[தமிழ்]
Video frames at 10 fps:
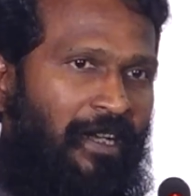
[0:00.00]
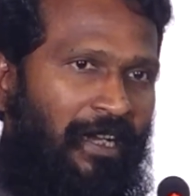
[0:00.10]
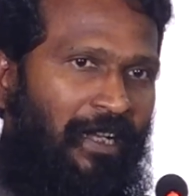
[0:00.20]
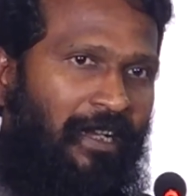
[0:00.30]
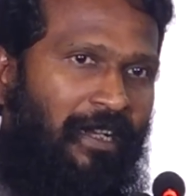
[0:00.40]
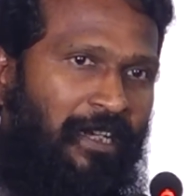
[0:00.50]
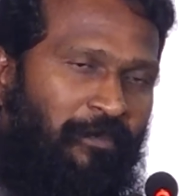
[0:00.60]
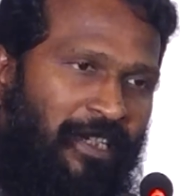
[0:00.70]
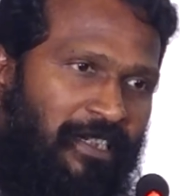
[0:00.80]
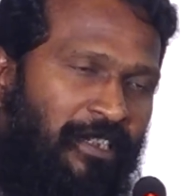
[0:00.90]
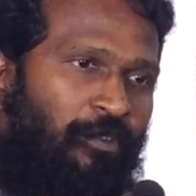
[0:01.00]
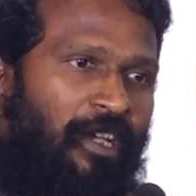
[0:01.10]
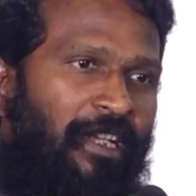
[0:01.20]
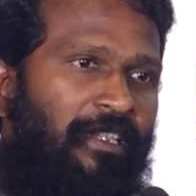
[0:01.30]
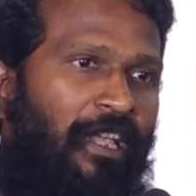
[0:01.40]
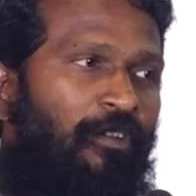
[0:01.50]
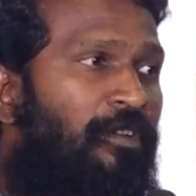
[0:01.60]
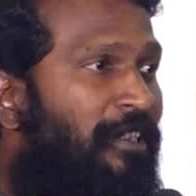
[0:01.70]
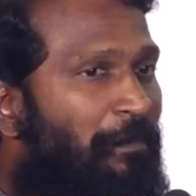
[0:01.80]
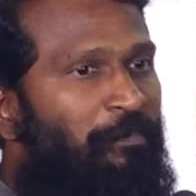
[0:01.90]
க கன்வென்ஷனுக்குள்ளே இருந்தாலும்
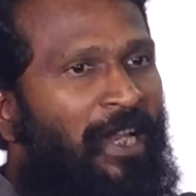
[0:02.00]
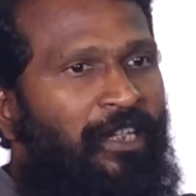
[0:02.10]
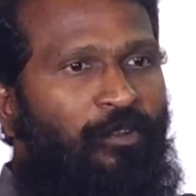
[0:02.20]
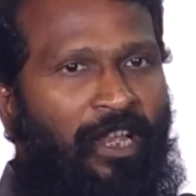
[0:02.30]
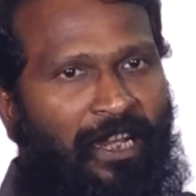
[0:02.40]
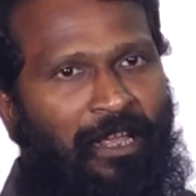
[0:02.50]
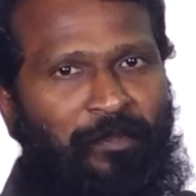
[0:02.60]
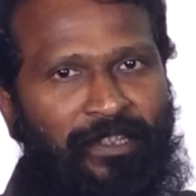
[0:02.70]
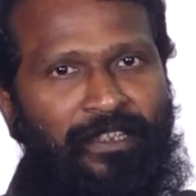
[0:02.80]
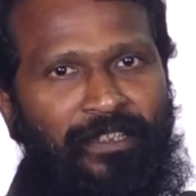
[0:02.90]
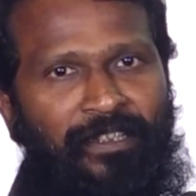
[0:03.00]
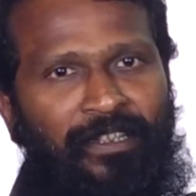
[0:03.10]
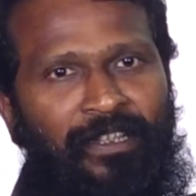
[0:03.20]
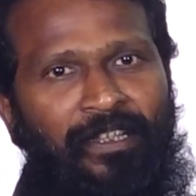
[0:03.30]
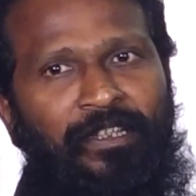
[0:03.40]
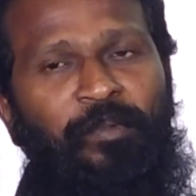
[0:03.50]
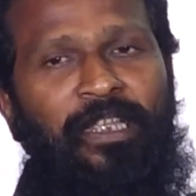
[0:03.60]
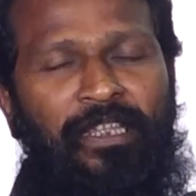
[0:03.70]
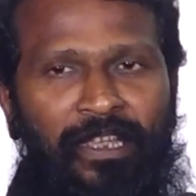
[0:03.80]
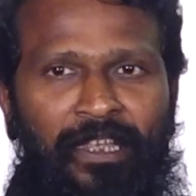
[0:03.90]
டெம்ப்ளேட்டுக்குள்ளே இல்லாமல் இருந்தது இப்போ
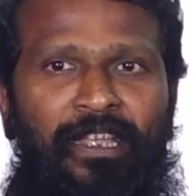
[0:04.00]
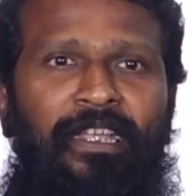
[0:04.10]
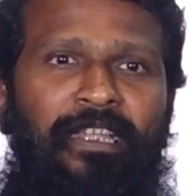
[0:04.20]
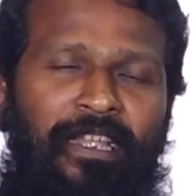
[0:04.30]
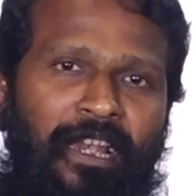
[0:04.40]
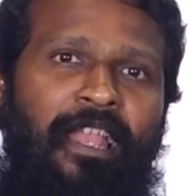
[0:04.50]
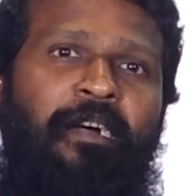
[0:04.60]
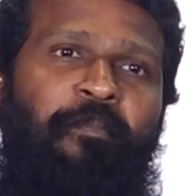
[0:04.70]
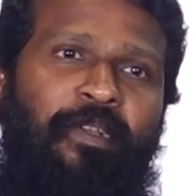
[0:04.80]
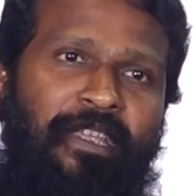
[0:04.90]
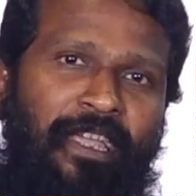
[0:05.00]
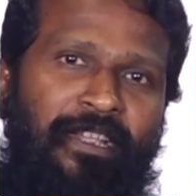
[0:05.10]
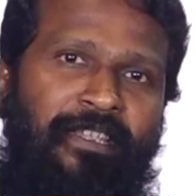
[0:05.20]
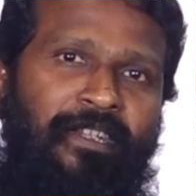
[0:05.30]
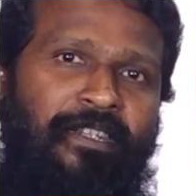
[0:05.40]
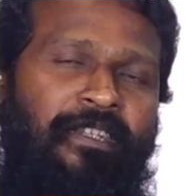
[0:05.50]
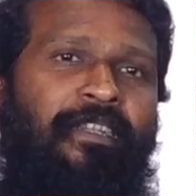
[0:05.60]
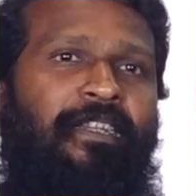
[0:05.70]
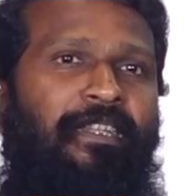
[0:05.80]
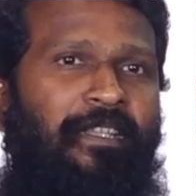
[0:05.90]
இதை இதெல்லாம் ஏற்றுக்கிட்டு
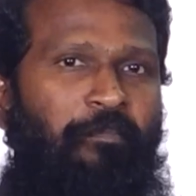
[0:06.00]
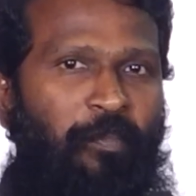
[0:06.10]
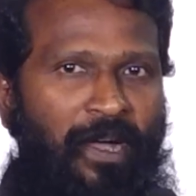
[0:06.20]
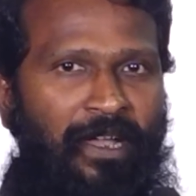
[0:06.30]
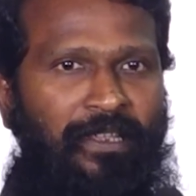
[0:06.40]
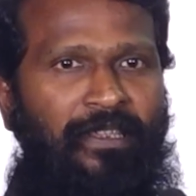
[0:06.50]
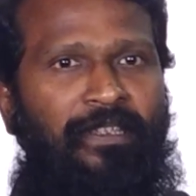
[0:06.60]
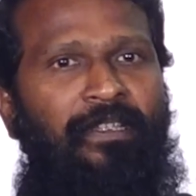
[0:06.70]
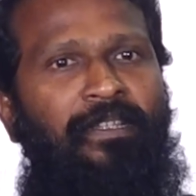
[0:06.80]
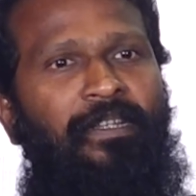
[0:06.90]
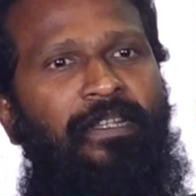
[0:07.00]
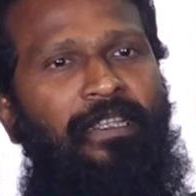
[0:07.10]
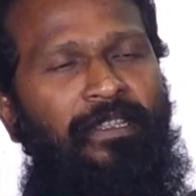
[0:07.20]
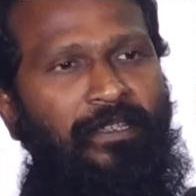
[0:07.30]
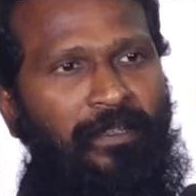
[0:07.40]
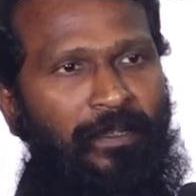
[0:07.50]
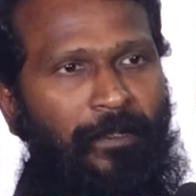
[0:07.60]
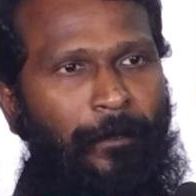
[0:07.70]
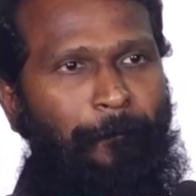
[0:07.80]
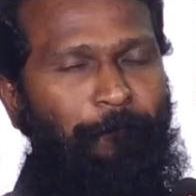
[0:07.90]
இதை பார்த்து இந்த
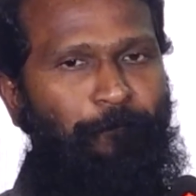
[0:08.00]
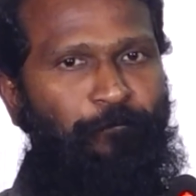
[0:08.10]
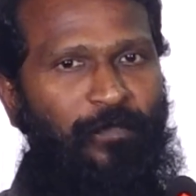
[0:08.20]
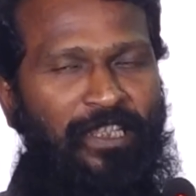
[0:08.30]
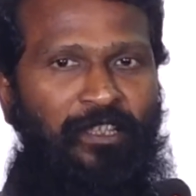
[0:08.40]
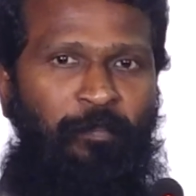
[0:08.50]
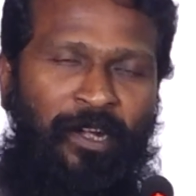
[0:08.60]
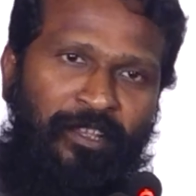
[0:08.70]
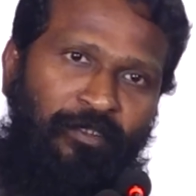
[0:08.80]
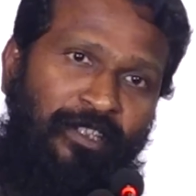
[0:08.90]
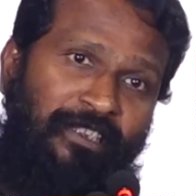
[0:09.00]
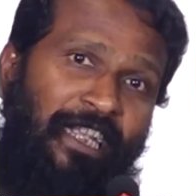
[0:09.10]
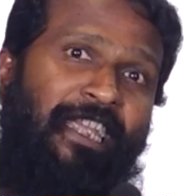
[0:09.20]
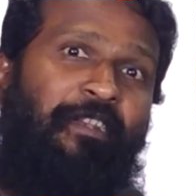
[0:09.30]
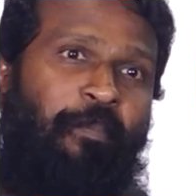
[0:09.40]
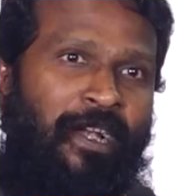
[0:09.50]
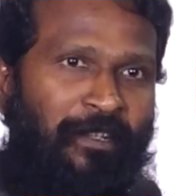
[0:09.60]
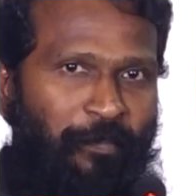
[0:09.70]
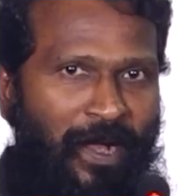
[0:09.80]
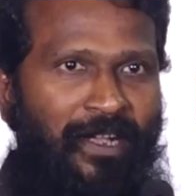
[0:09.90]
இந்த படத்தோட செகண்ட்
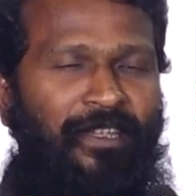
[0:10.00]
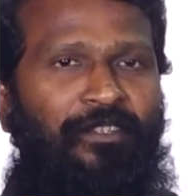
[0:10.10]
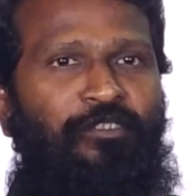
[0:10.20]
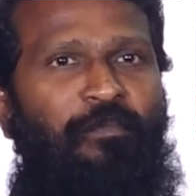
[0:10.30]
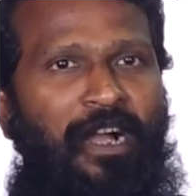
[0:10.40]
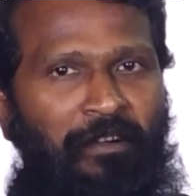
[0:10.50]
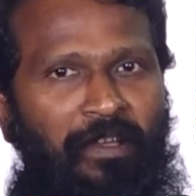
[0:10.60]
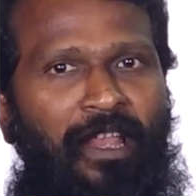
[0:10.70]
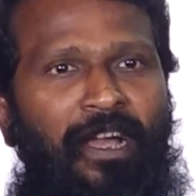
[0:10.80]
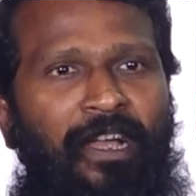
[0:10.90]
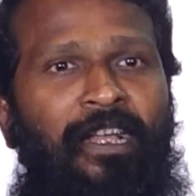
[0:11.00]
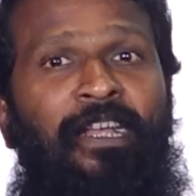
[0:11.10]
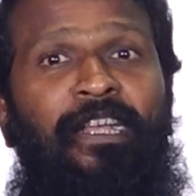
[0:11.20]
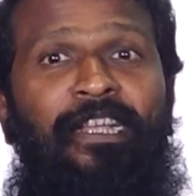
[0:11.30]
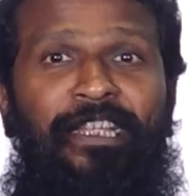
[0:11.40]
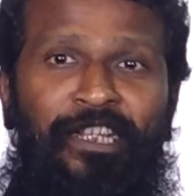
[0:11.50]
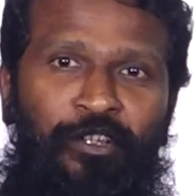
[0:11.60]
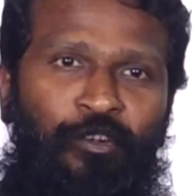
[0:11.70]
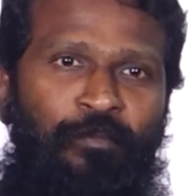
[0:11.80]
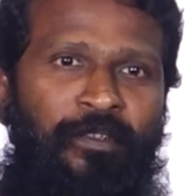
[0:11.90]
பார்ட்டை பார்க்குறதுக்கும் ஆவலாக
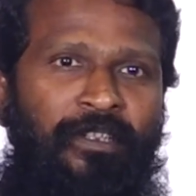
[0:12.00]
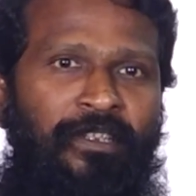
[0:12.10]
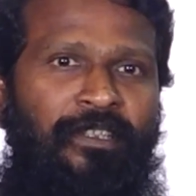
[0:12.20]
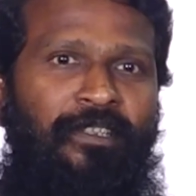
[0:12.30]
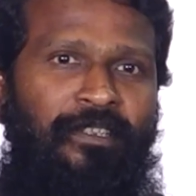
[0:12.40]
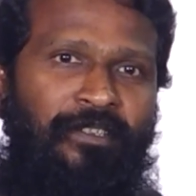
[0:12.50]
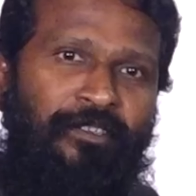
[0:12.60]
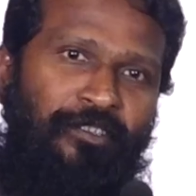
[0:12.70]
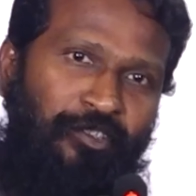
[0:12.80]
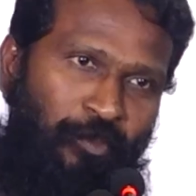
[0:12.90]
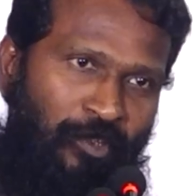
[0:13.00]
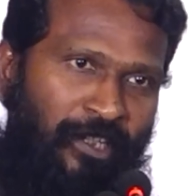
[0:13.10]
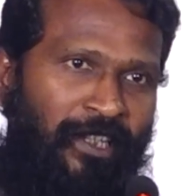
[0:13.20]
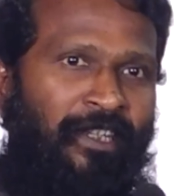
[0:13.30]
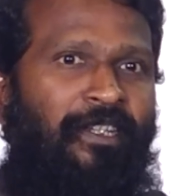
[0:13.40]
இருக்கிறோம்னு சொல்கிற